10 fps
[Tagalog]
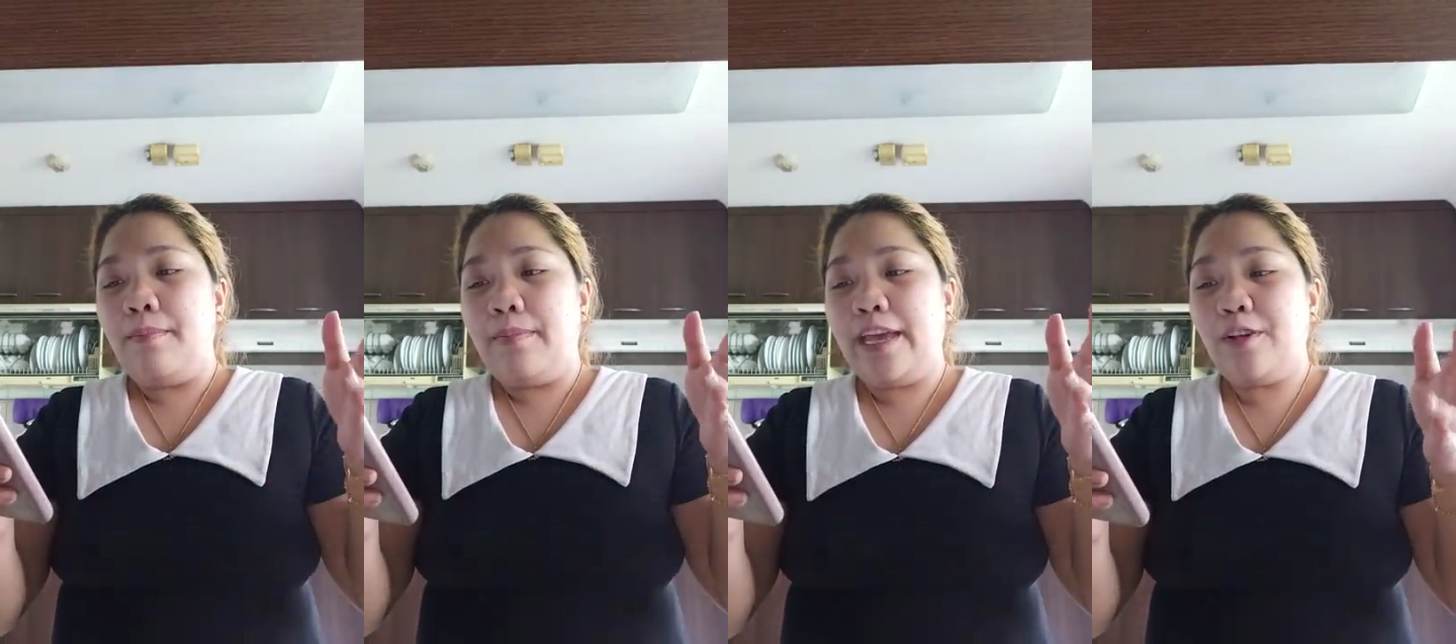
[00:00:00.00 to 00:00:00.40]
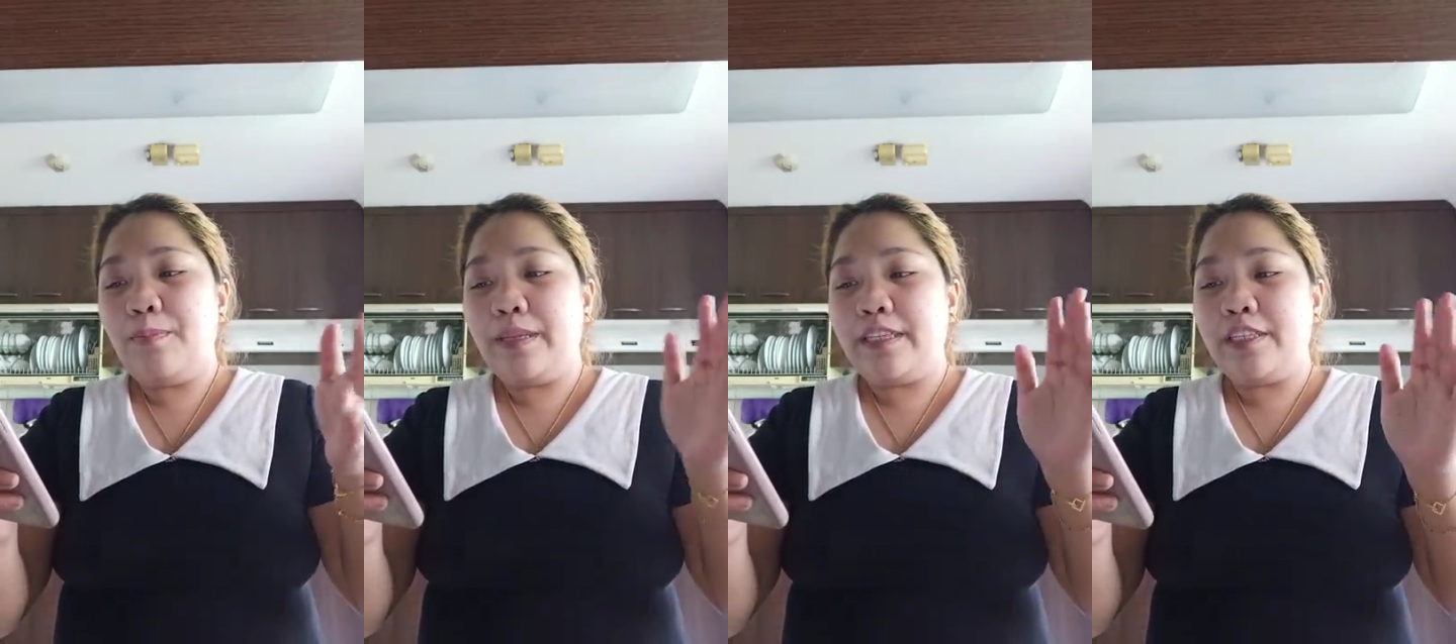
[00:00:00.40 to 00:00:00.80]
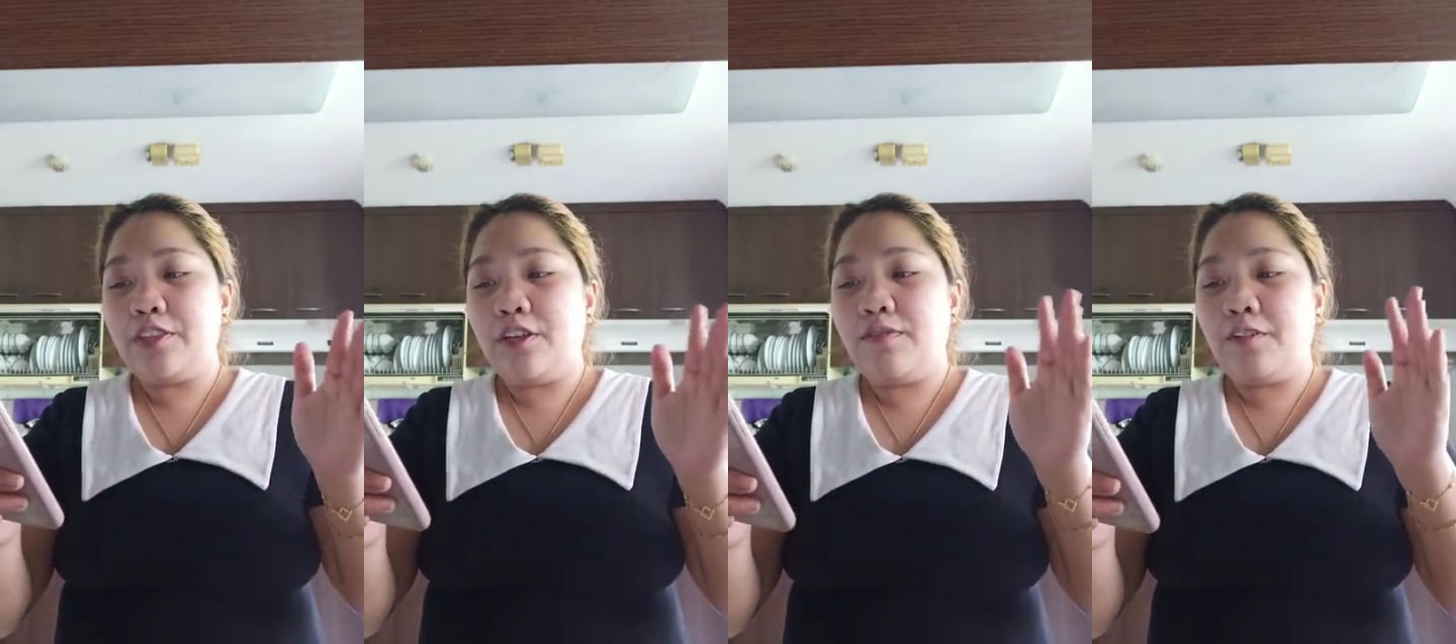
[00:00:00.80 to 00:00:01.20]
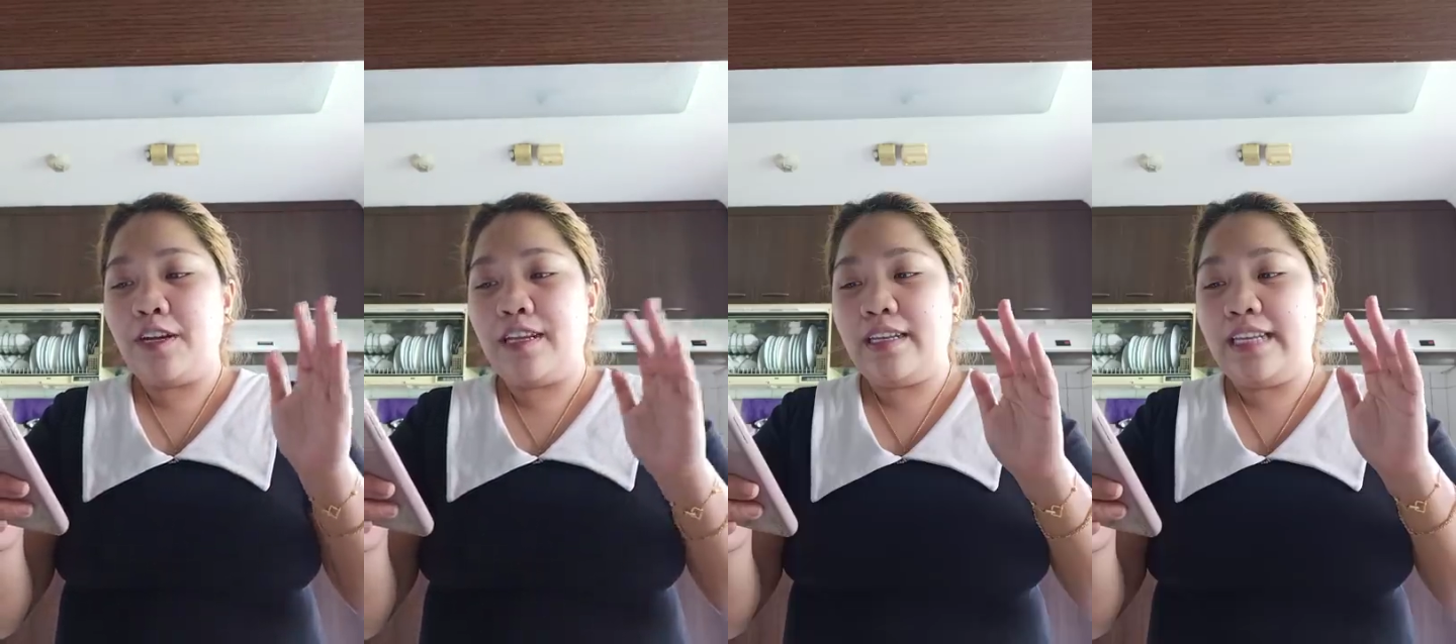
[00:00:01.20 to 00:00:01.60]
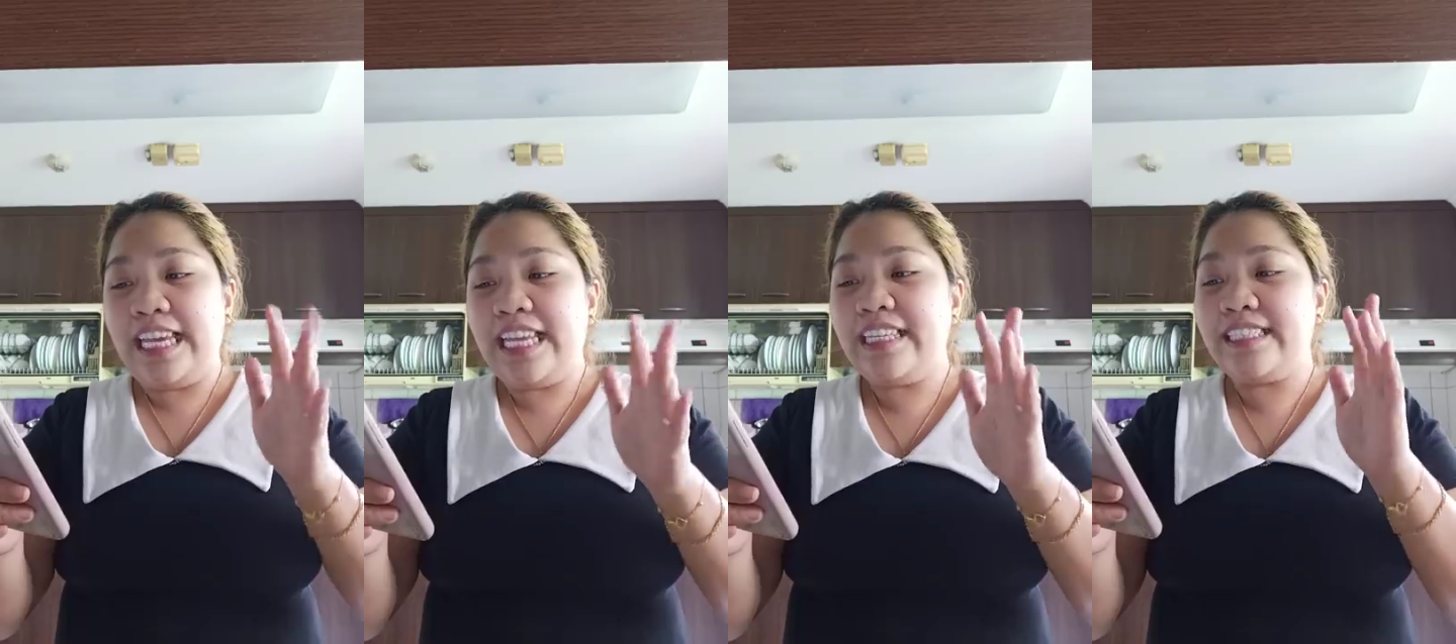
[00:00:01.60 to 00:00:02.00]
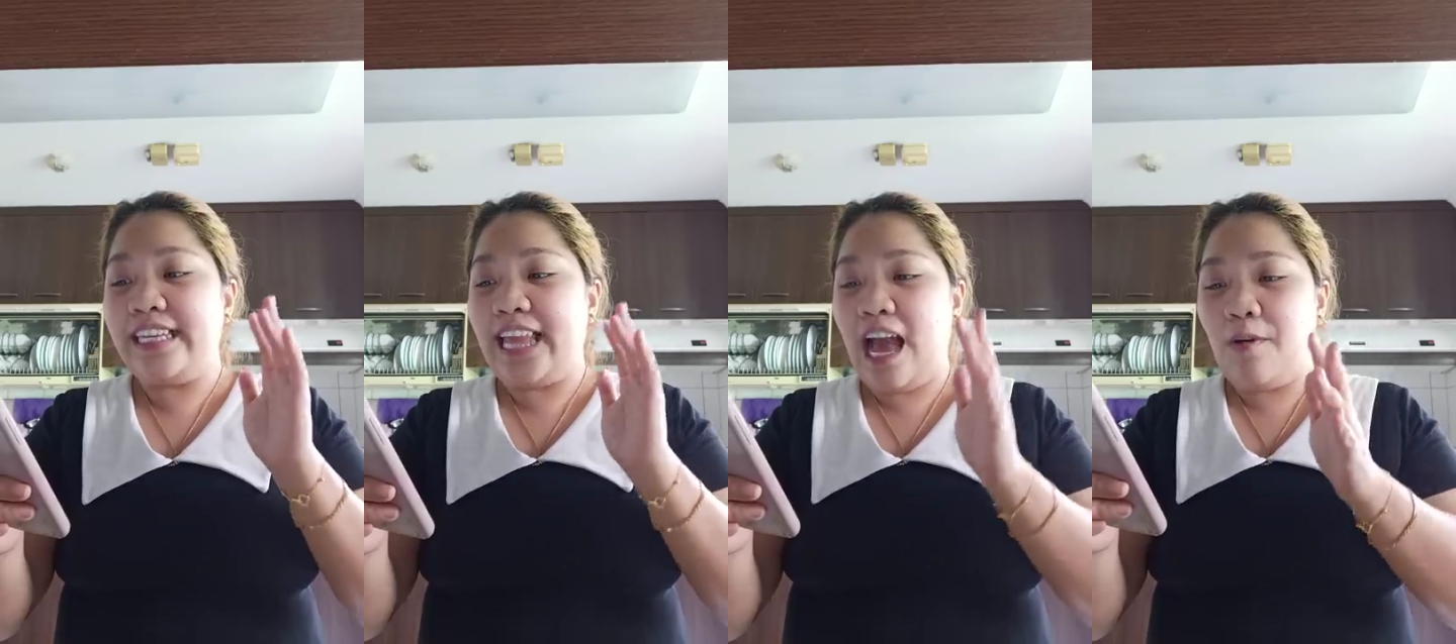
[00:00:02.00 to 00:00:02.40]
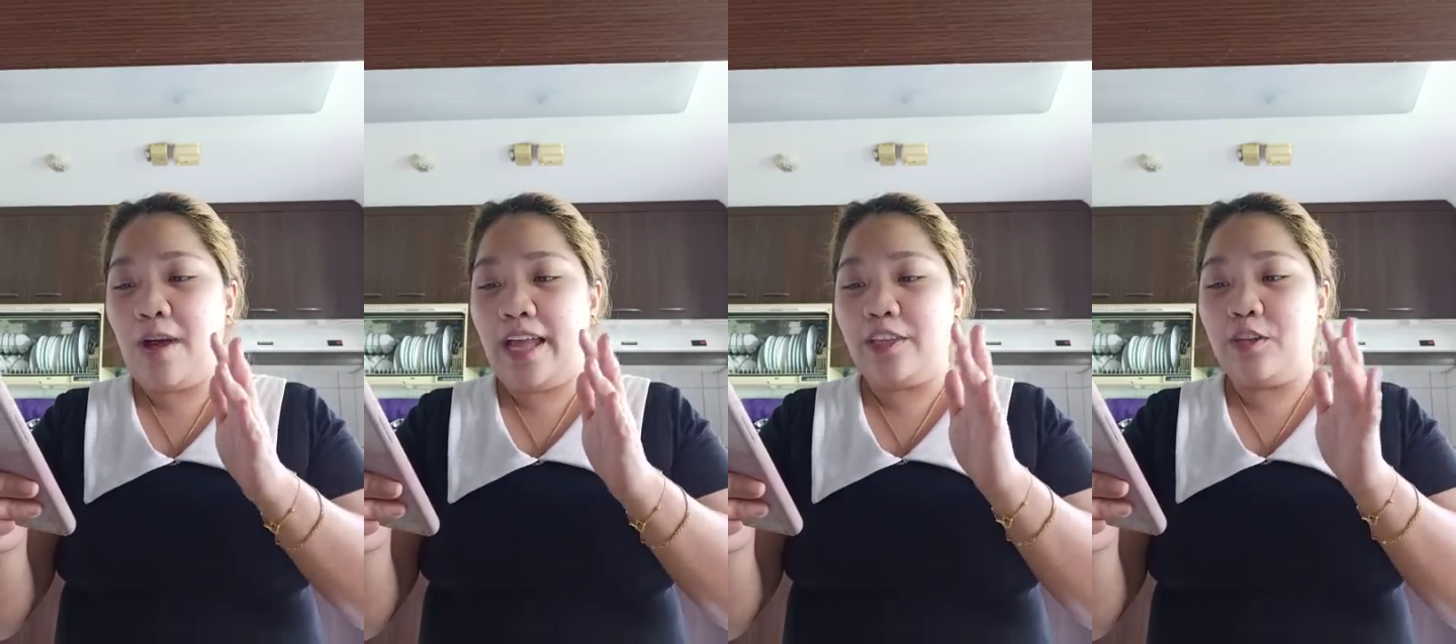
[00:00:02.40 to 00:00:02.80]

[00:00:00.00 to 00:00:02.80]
Merong petition for Lin Silawan.